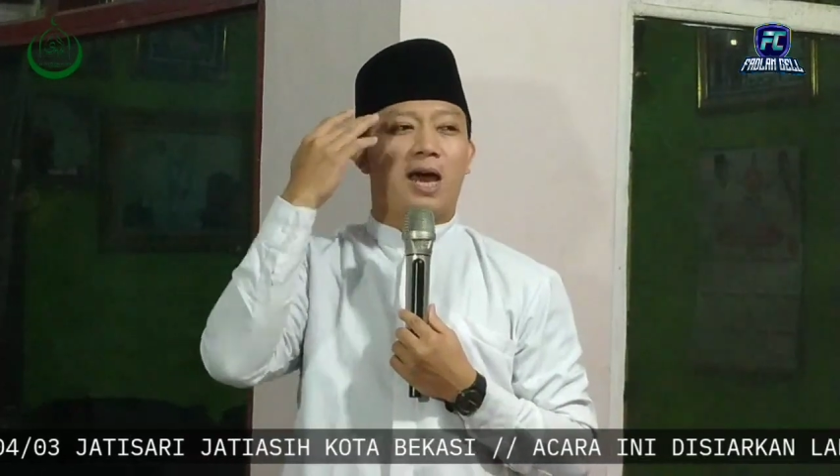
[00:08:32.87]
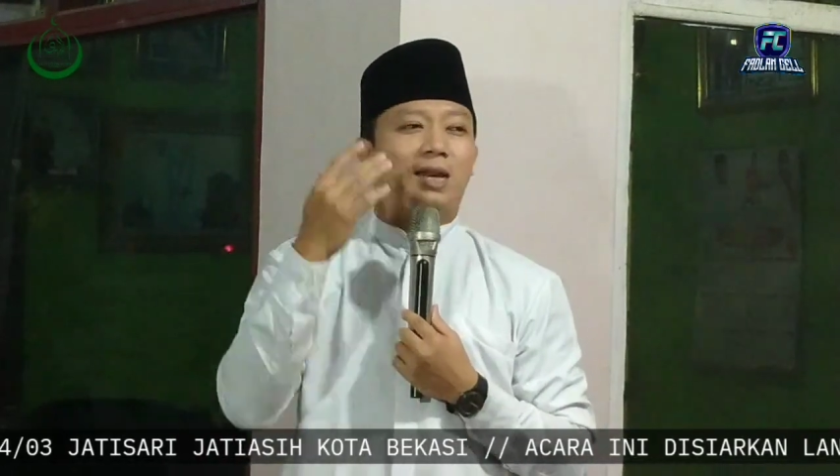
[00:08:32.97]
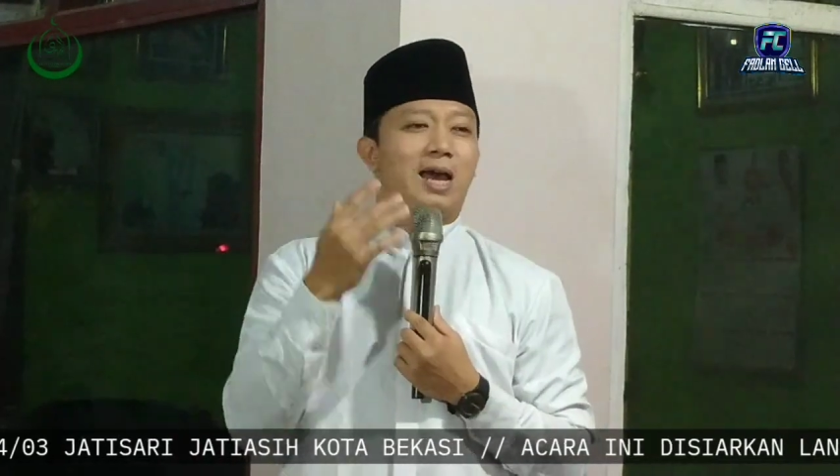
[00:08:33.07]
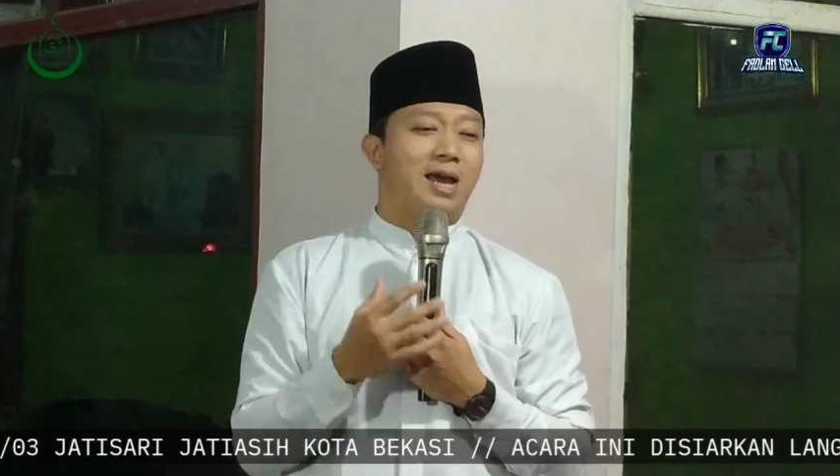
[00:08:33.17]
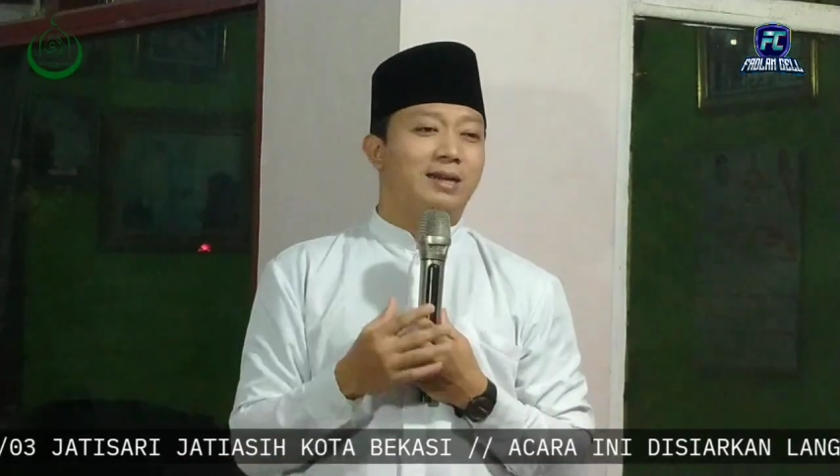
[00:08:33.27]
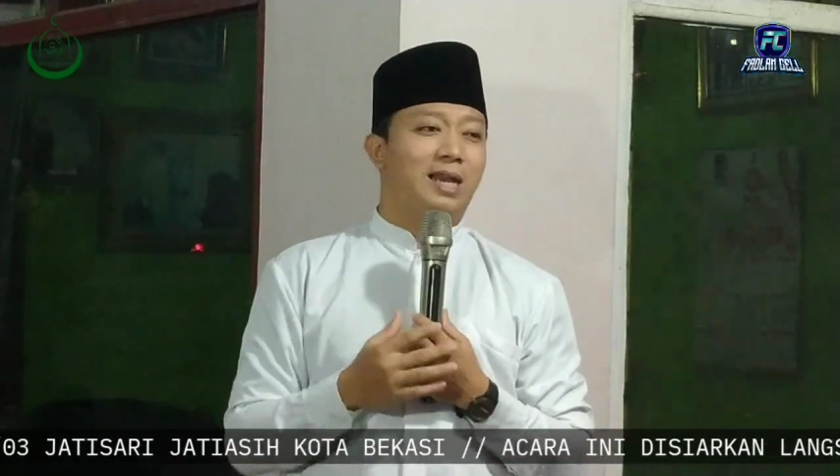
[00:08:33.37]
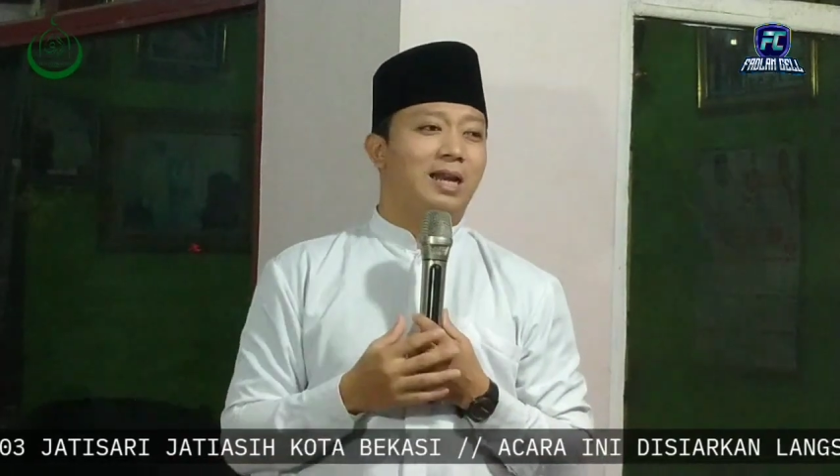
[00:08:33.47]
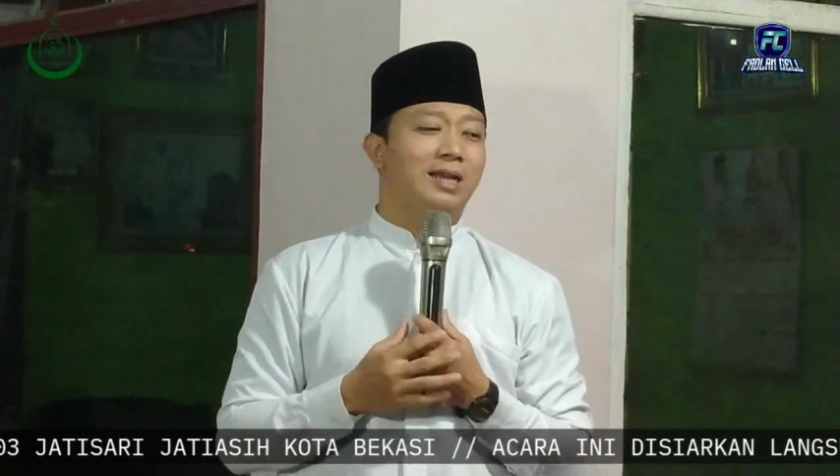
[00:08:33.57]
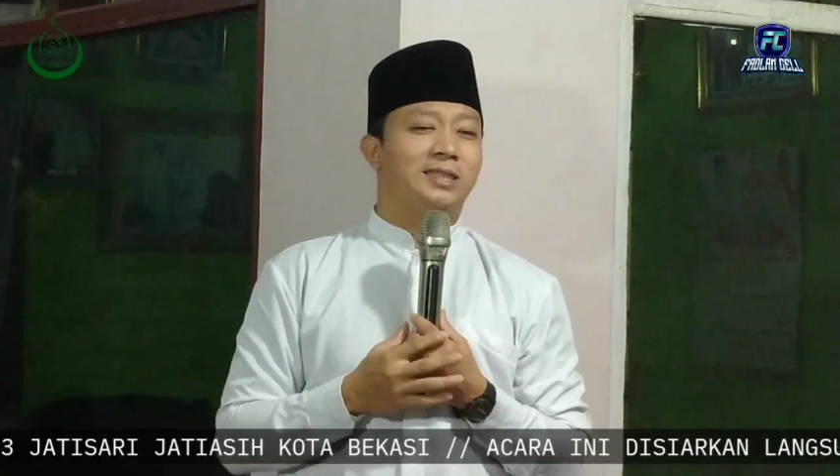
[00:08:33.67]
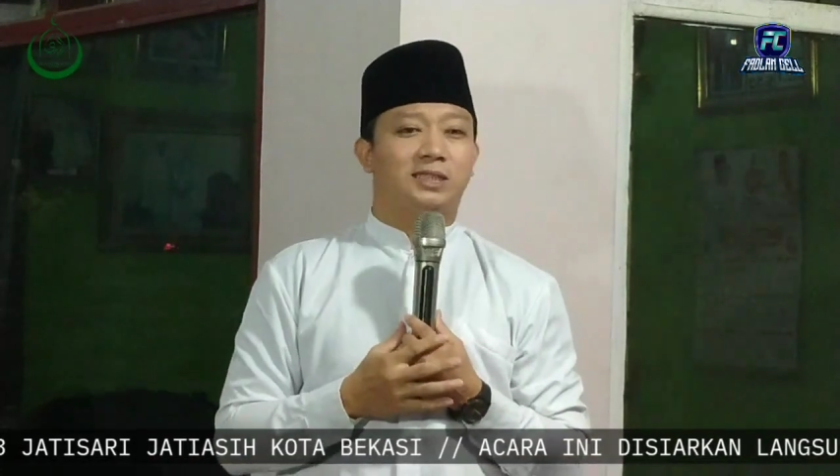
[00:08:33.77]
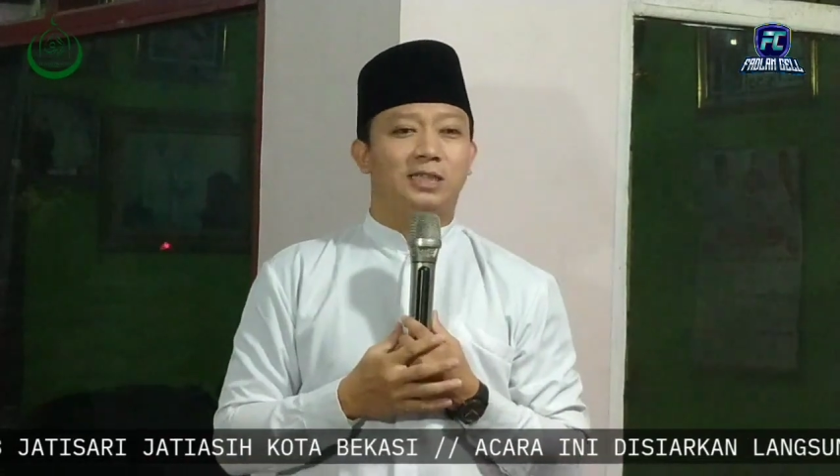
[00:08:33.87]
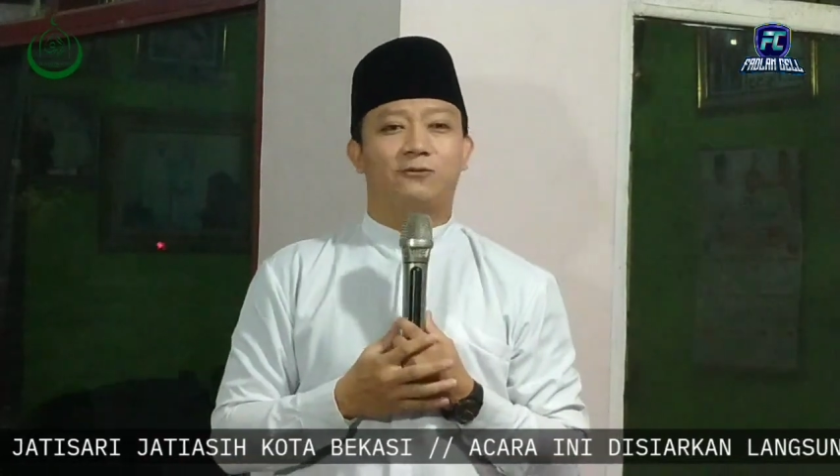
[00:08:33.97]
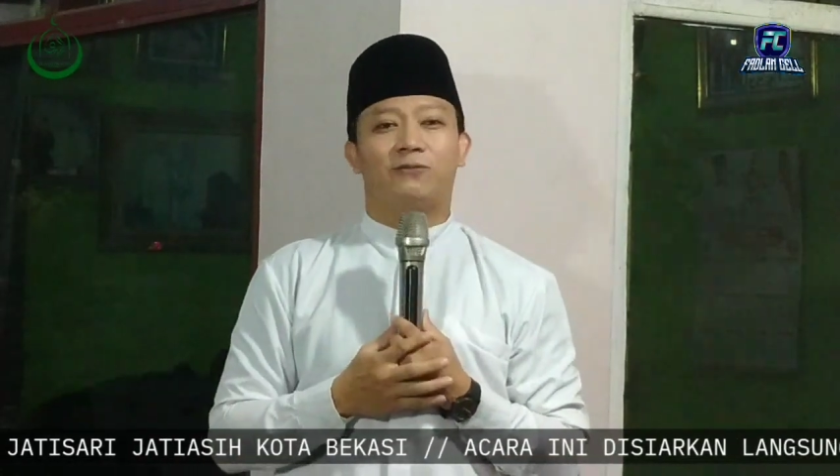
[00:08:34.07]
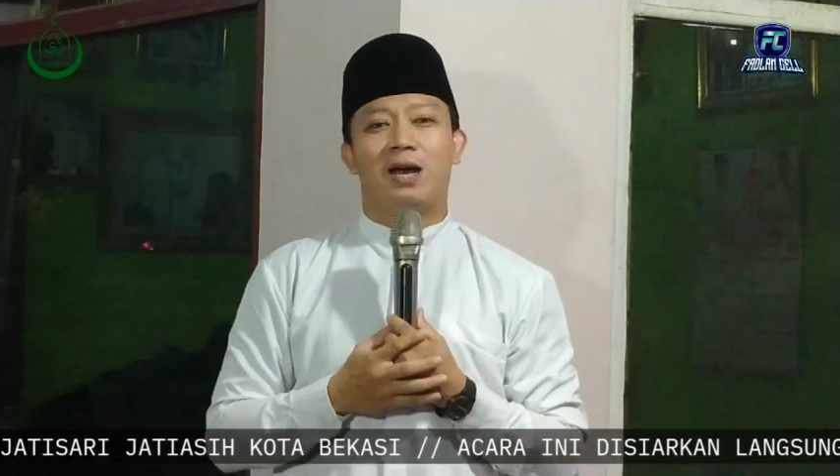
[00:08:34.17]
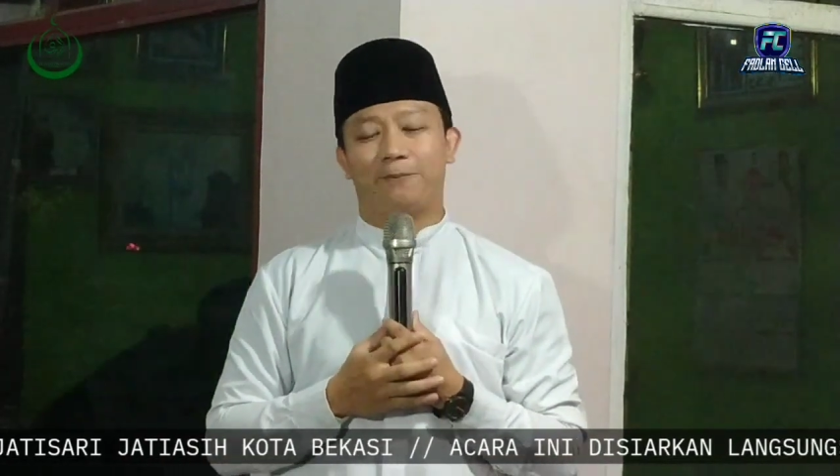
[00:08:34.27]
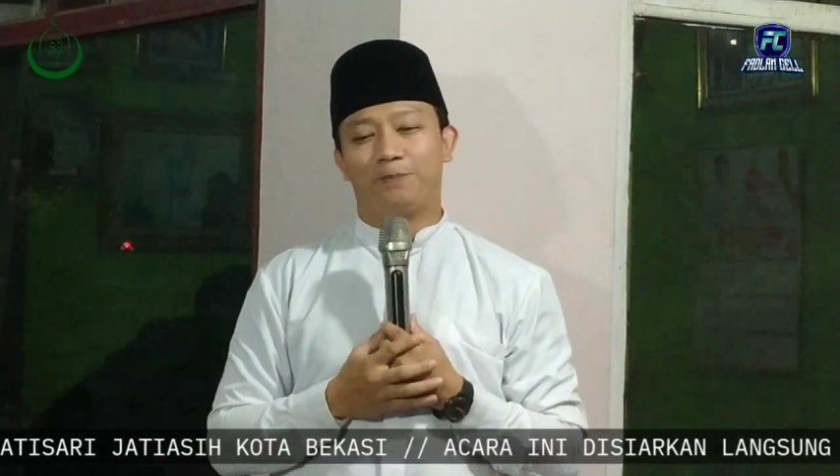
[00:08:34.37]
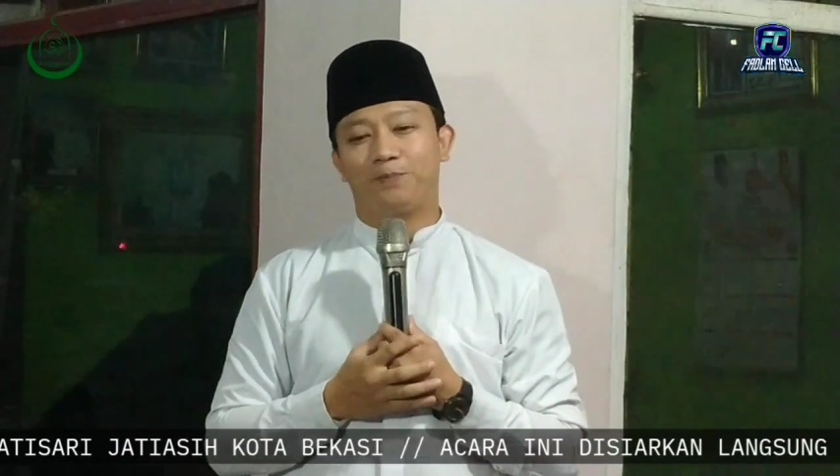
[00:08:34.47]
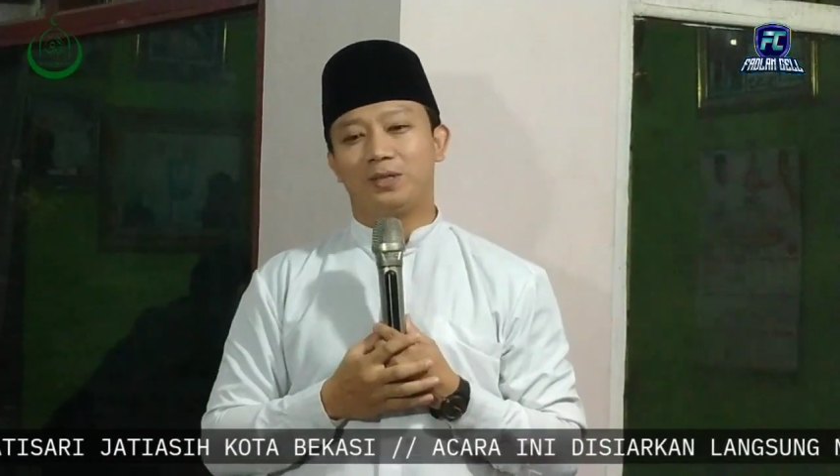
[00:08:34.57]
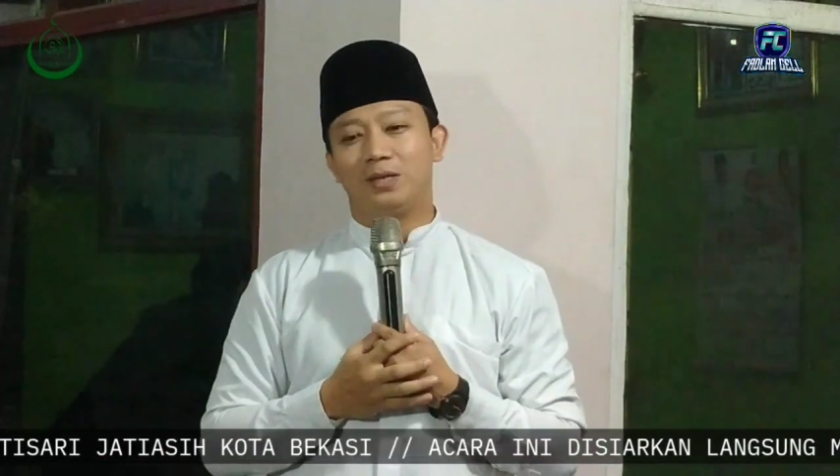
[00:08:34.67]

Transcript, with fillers: ala annal istighfar.